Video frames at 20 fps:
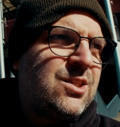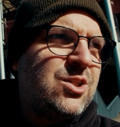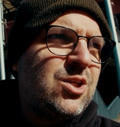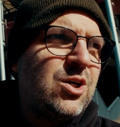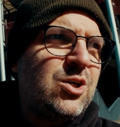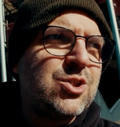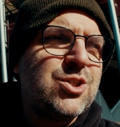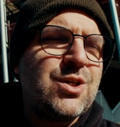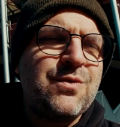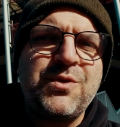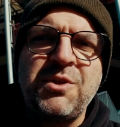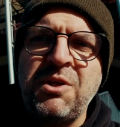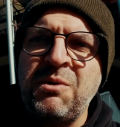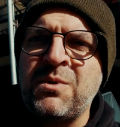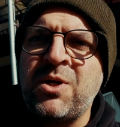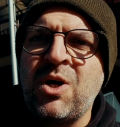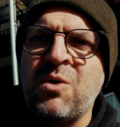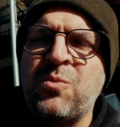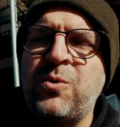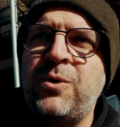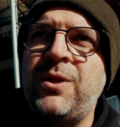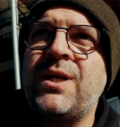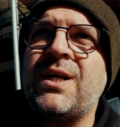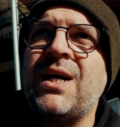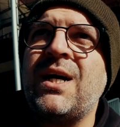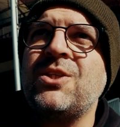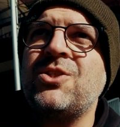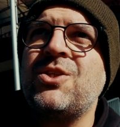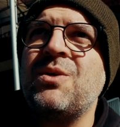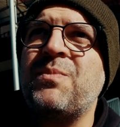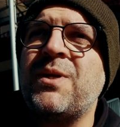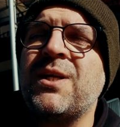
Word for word: To, że w tym komunikacie